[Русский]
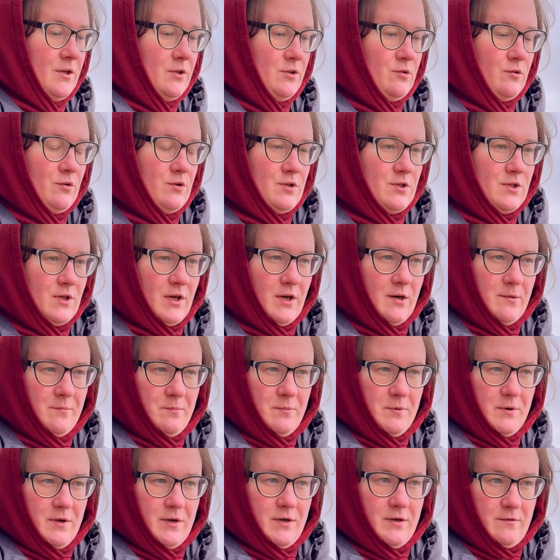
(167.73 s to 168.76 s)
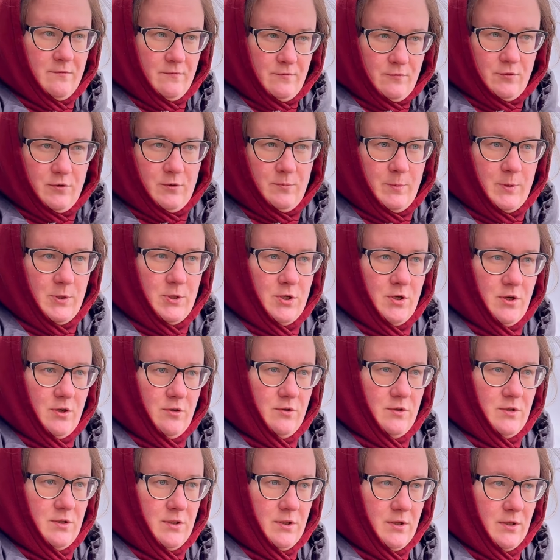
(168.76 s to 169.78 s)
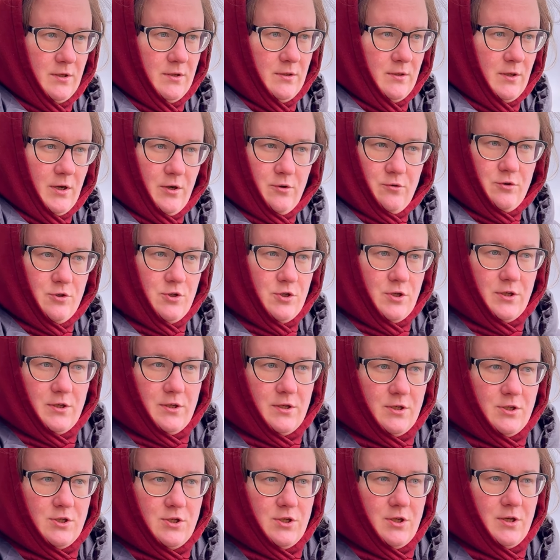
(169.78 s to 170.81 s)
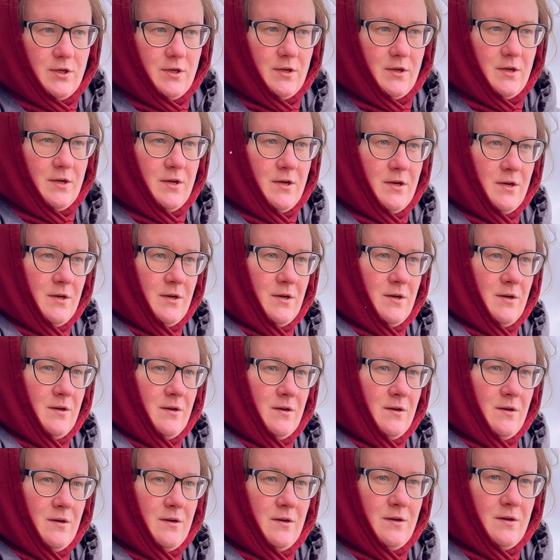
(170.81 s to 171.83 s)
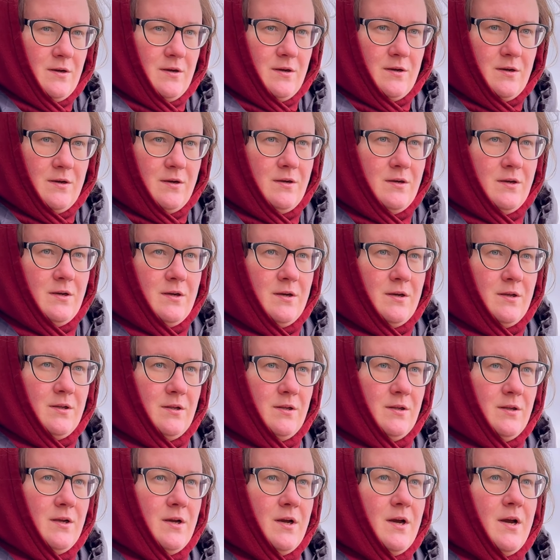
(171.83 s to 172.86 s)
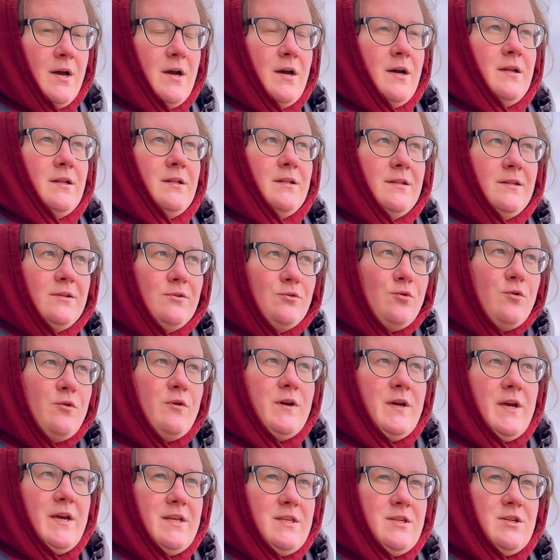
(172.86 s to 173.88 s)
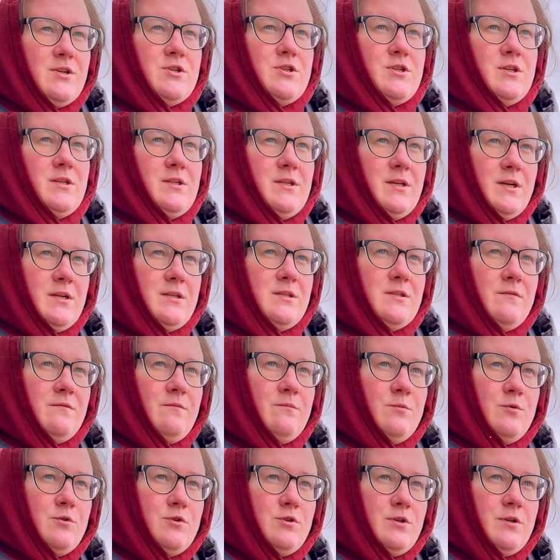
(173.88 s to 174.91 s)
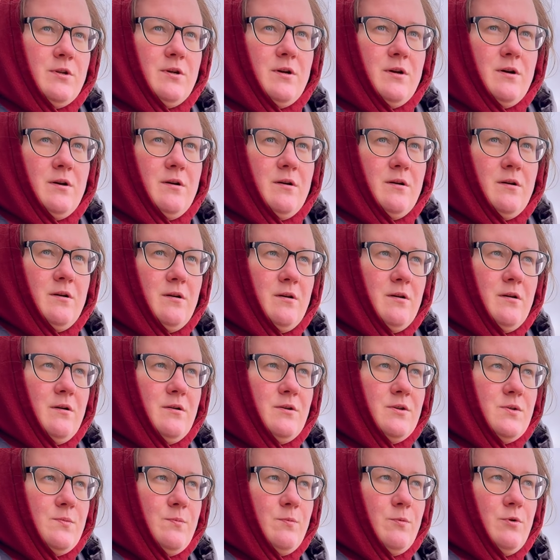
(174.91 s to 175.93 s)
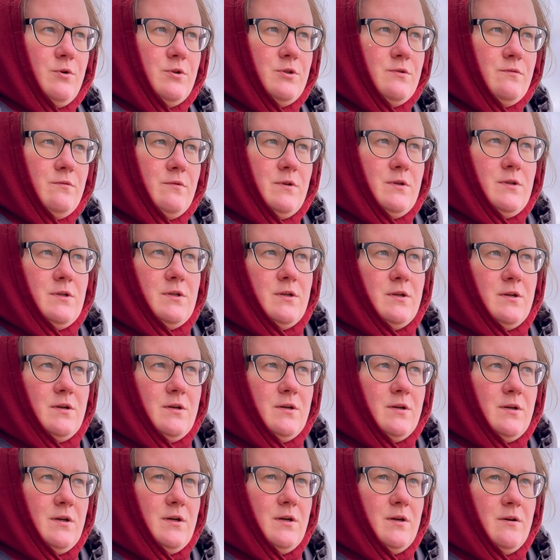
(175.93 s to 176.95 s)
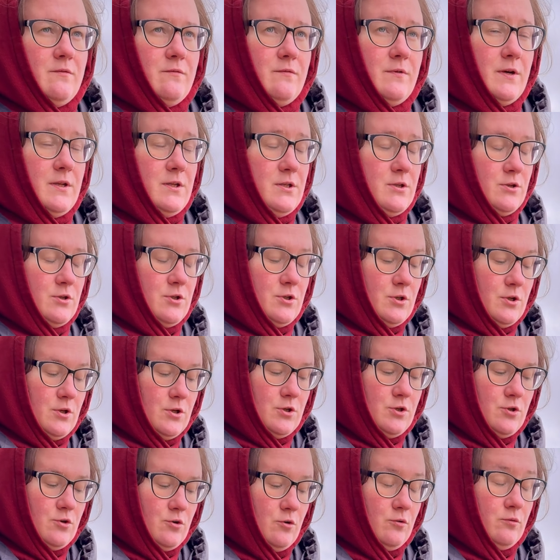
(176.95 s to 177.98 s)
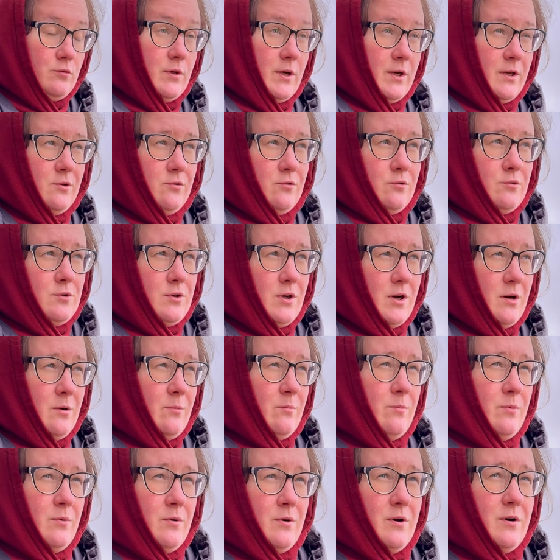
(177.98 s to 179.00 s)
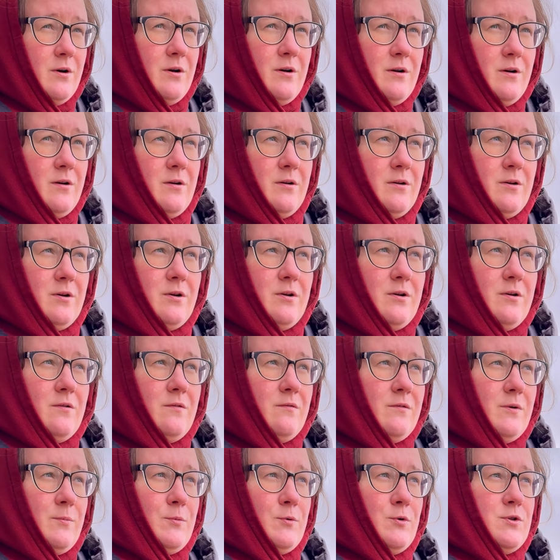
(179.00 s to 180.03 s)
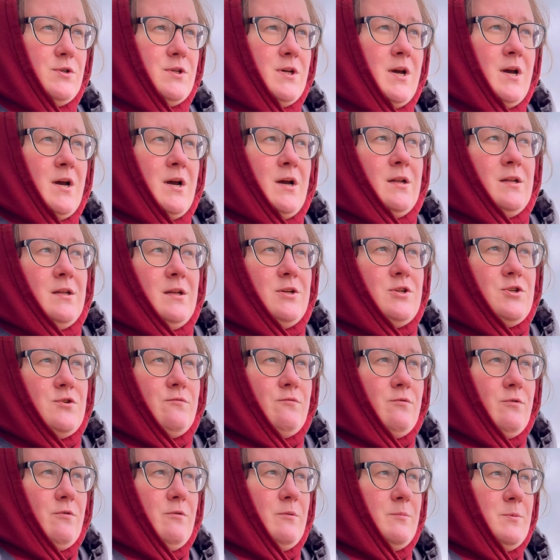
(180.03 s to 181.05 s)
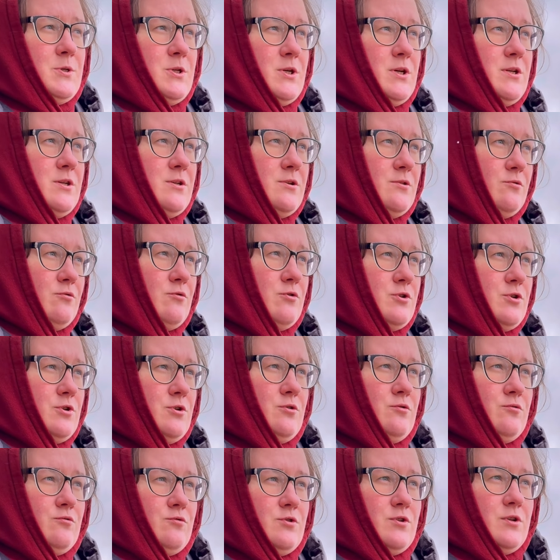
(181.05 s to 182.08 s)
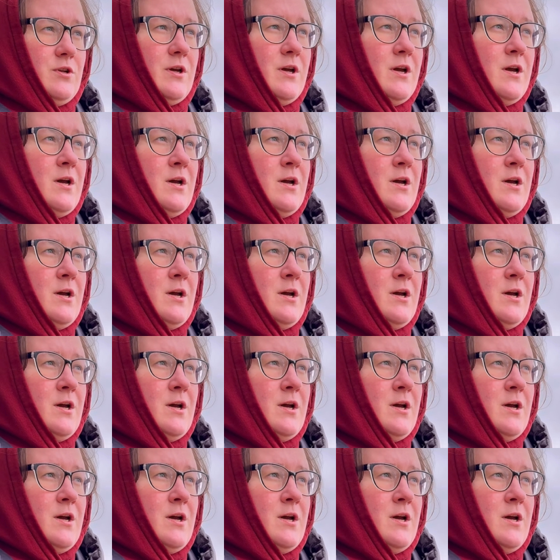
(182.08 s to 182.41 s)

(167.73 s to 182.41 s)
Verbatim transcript: То есть, как бы, вот, пожалуйста, Но ну, а хорошее это, отношение. Это, слушай, там лошадей это два десятка. Ну, этих же терцев можно э, использовать и, и в этих же шоу, да, то есть, как бы, э, вопрос, для чего вообще эти лошади нужны.